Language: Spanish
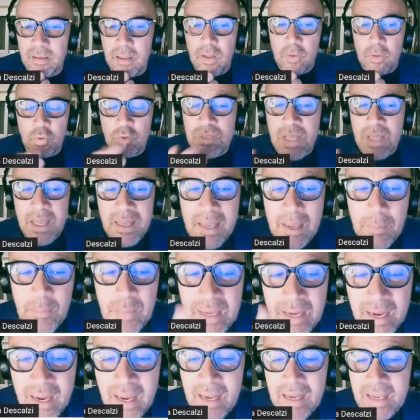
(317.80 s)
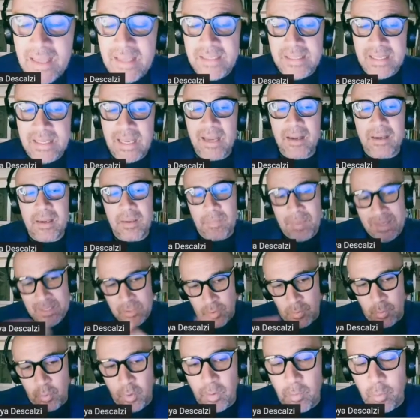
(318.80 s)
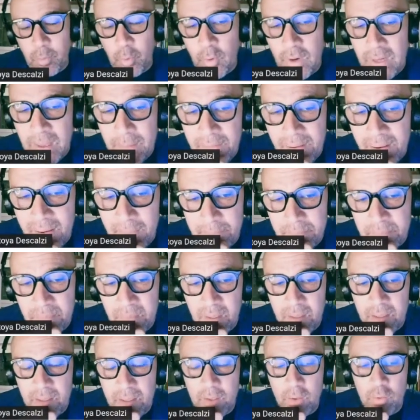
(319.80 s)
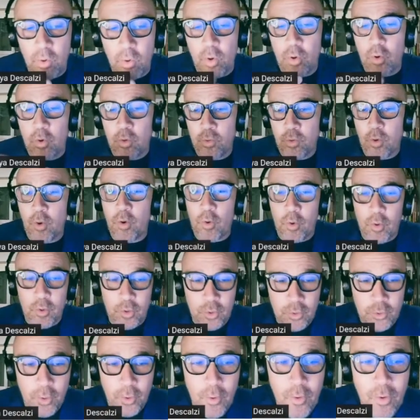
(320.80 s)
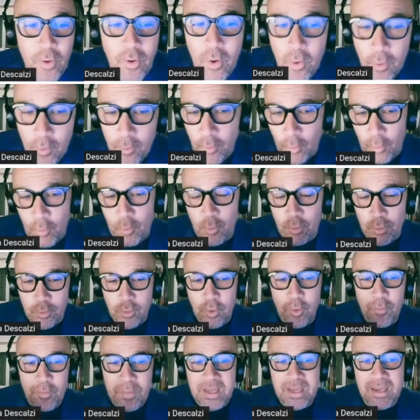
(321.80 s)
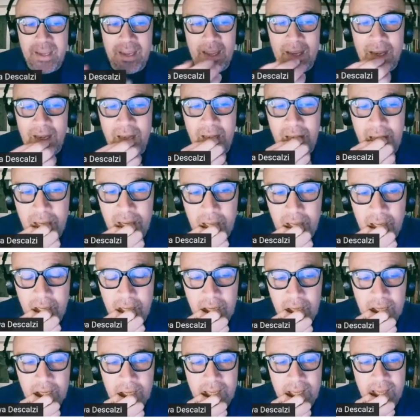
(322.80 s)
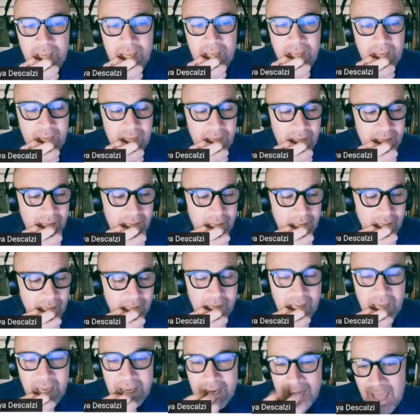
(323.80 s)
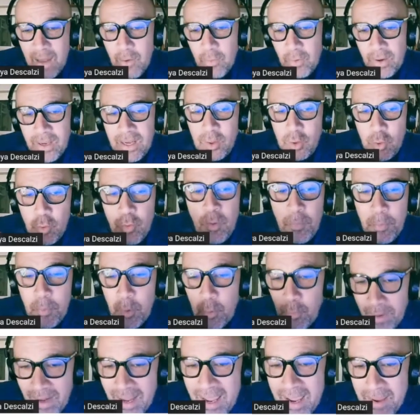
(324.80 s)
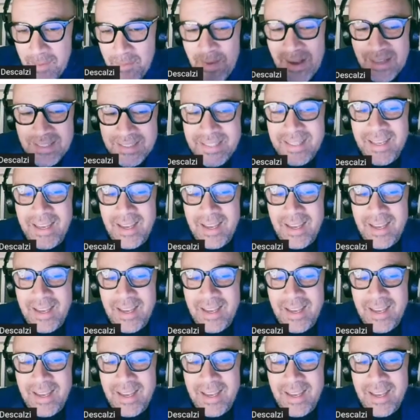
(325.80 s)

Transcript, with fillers: Tú sabes que Miguel Isa, que pasó por el programa, ah, nos, contó, nos contó Miguel que, que claro, que él tuvo problemas